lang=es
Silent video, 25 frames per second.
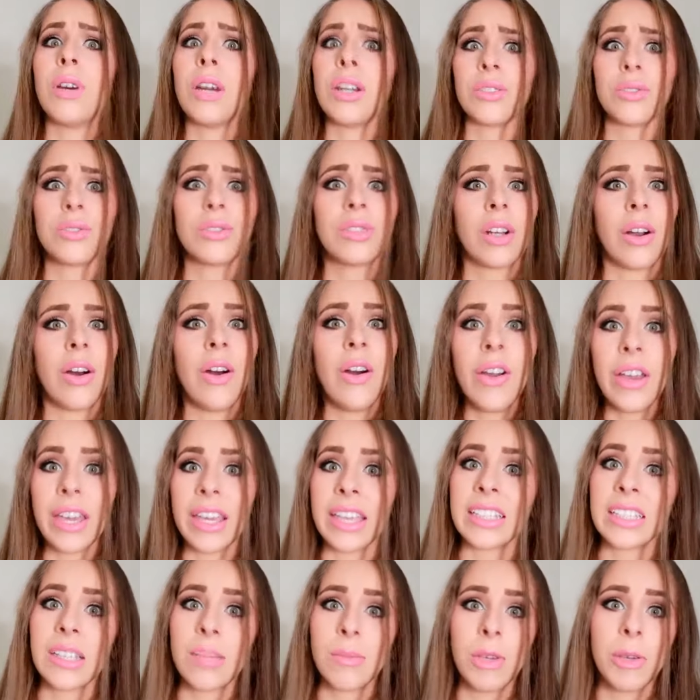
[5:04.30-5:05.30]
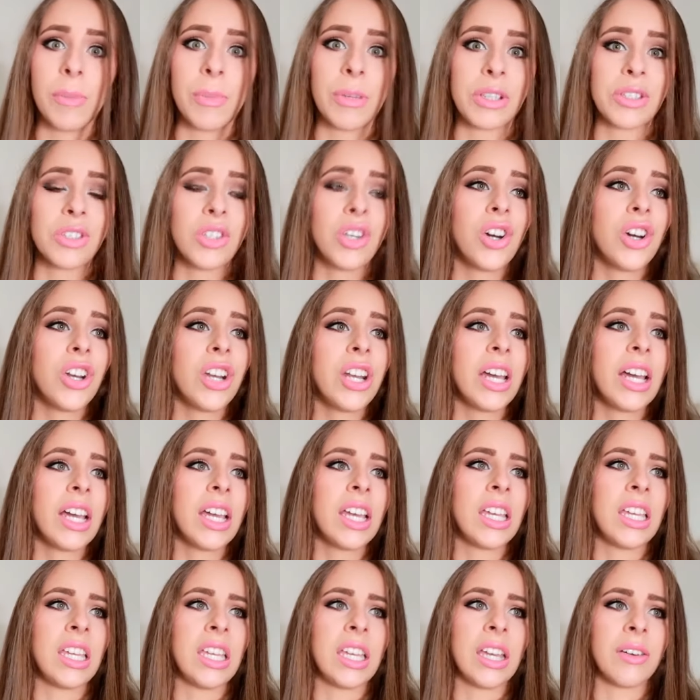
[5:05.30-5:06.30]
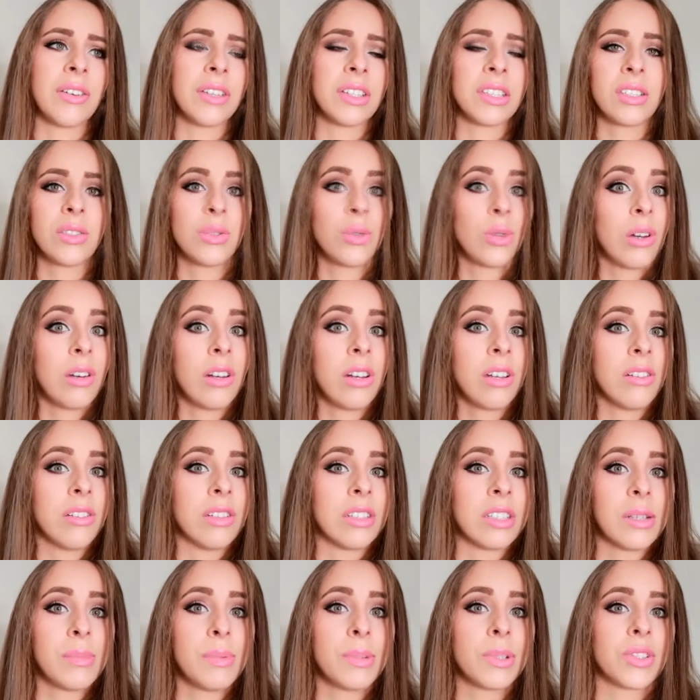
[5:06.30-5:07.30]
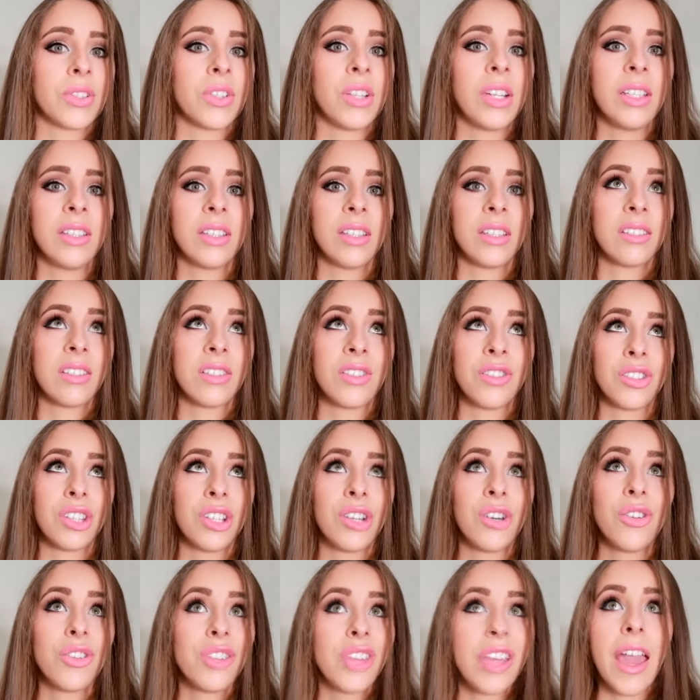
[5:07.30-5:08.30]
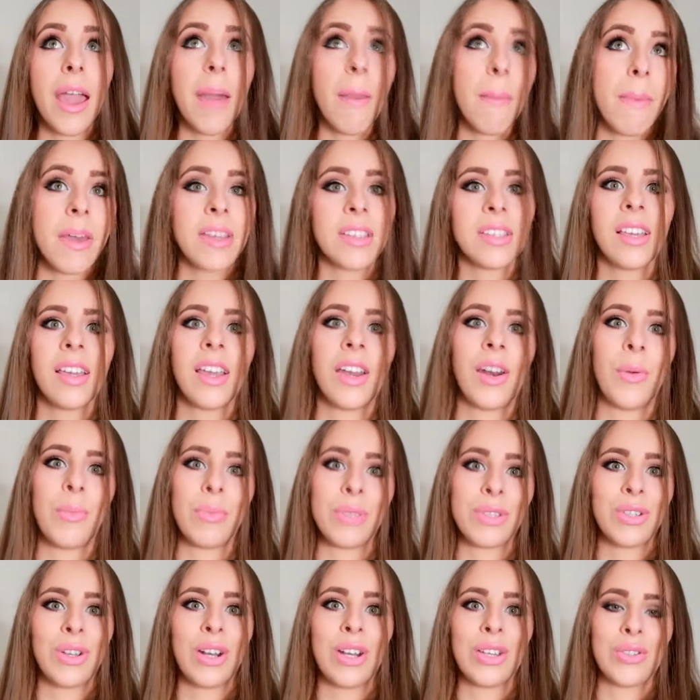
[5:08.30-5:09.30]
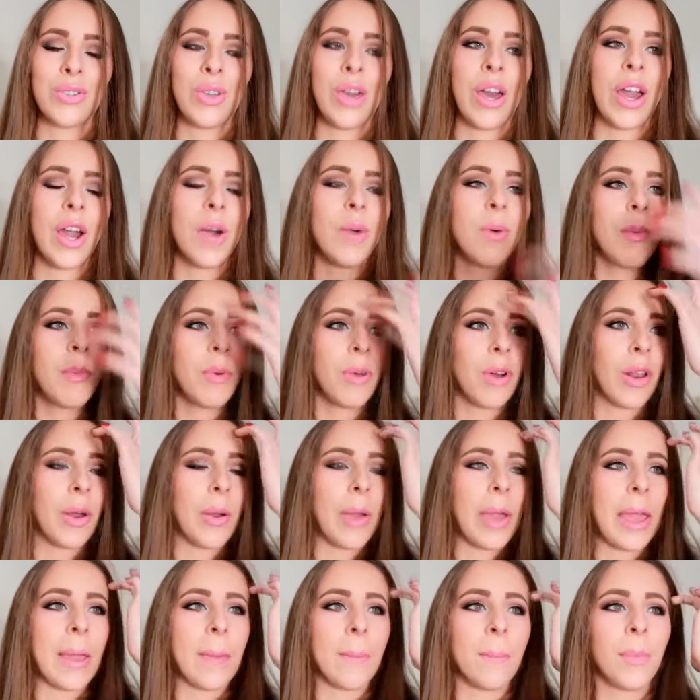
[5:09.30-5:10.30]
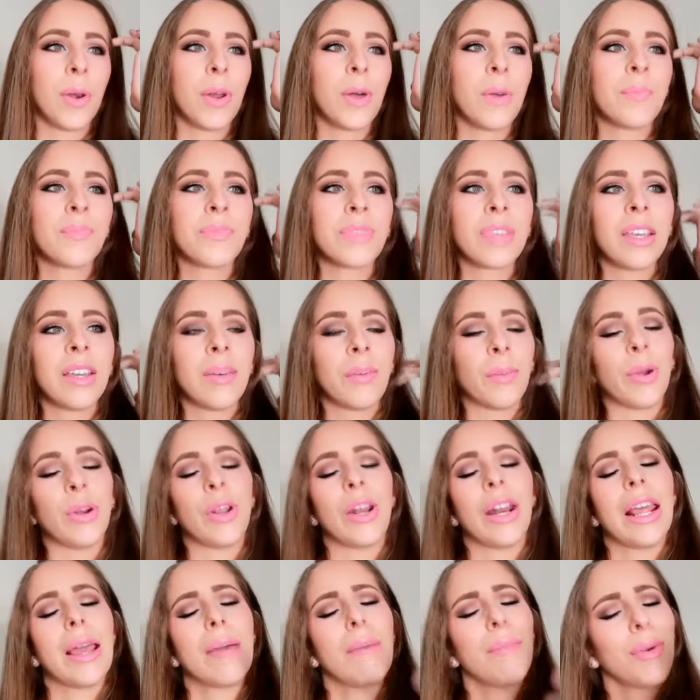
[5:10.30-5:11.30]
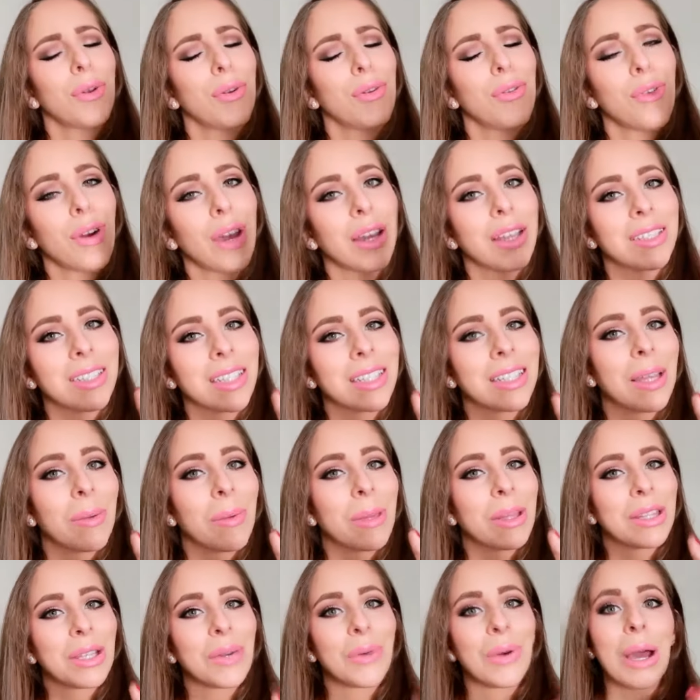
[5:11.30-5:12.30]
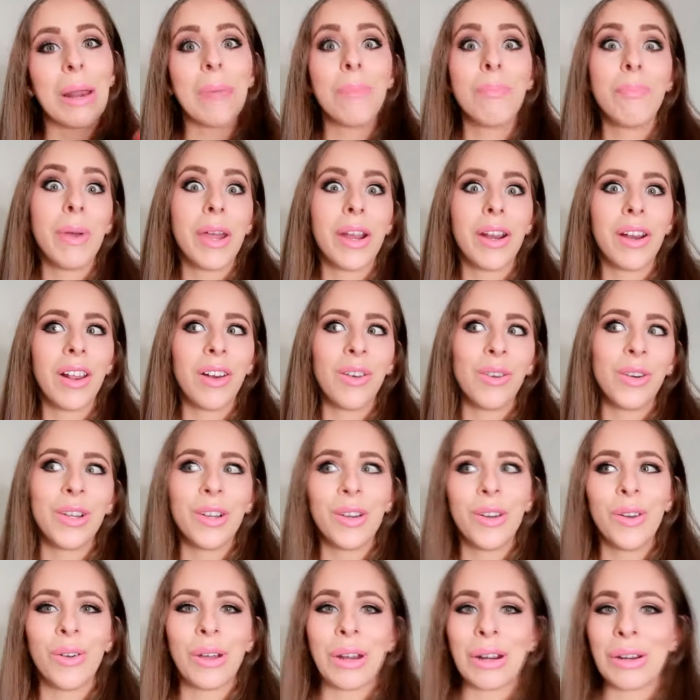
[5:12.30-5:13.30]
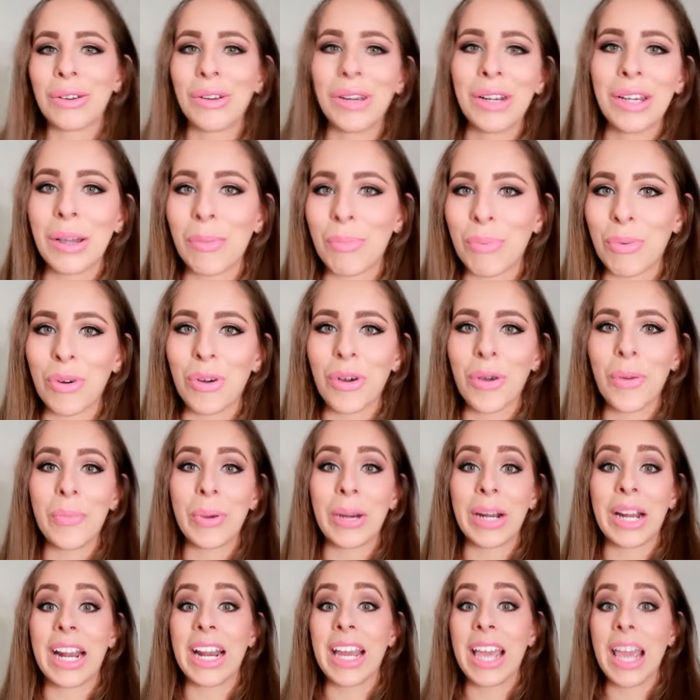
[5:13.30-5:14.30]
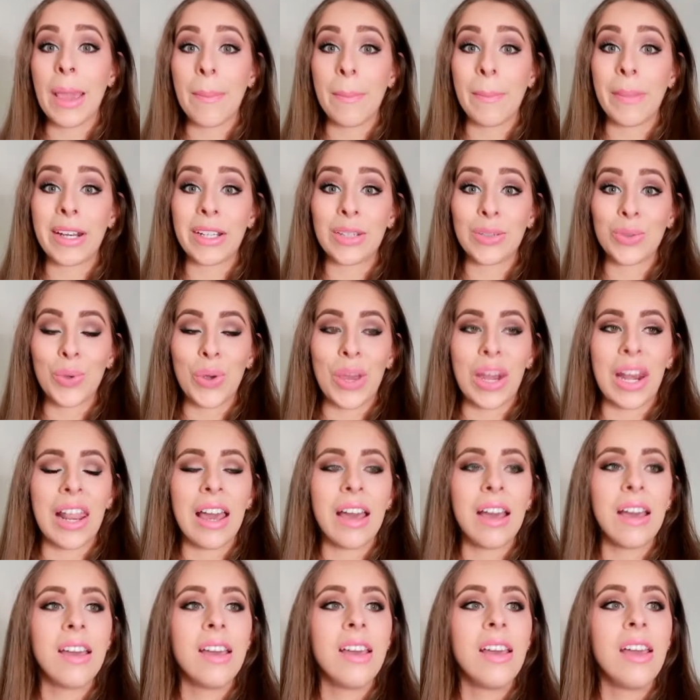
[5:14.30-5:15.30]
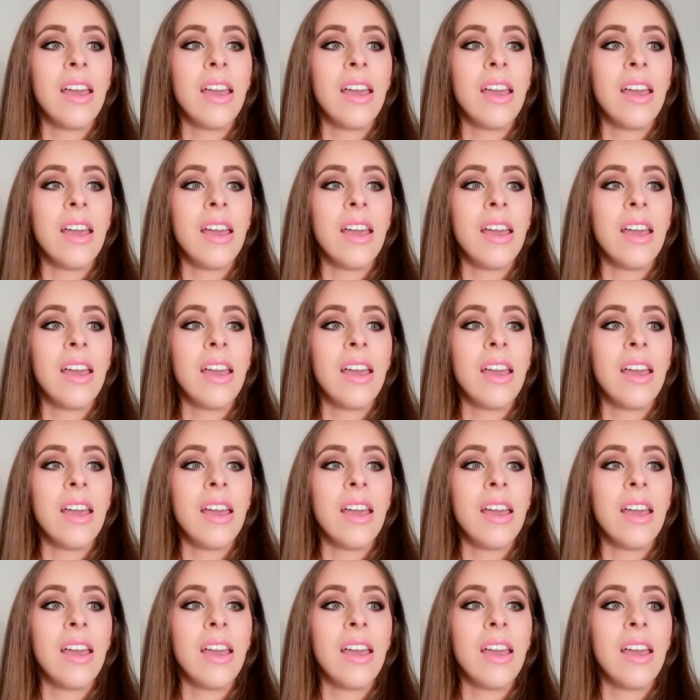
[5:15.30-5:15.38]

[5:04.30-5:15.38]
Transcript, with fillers: buscar sus trabajos en esas mismas zonas y a veces tú hablas con esas personas y te dicen yo tengo 10 meses que no piso la ciudad, es como por ejemplo, bueno el ejemplo no es exactamente igual pero es el único lugar con el que puedo comparar en Venezuela